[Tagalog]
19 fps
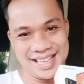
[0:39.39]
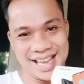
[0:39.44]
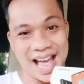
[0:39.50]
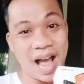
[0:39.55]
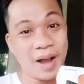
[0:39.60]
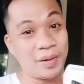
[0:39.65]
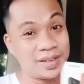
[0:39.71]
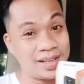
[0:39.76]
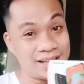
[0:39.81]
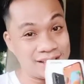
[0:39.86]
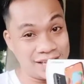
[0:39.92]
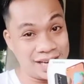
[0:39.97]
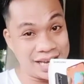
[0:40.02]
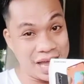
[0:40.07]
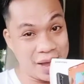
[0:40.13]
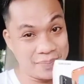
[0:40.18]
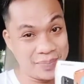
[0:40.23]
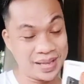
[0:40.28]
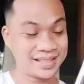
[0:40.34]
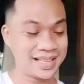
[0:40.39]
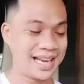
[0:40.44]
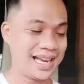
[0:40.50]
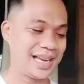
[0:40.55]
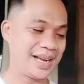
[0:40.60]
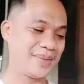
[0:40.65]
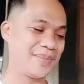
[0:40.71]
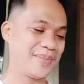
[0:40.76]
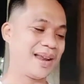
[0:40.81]
Ako na lang siyang gihapit sa
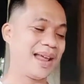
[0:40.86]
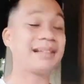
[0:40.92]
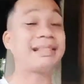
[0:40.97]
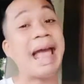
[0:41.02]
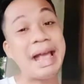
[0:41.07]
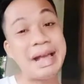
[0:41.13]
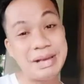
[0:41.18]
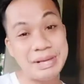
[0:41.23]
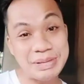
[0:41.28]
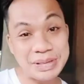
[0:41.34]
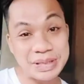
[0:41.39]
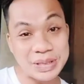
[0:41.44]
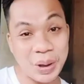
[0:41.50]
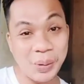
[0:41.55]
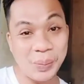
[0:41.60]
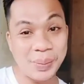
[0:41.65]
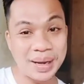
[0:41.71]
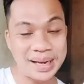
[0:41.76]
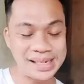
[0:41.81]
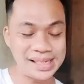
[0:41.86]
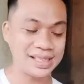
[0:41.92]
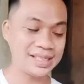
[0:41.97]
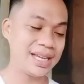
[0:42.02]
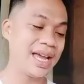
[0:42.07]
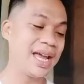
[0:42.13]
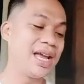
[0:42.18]
ilang balay. Thank you so much.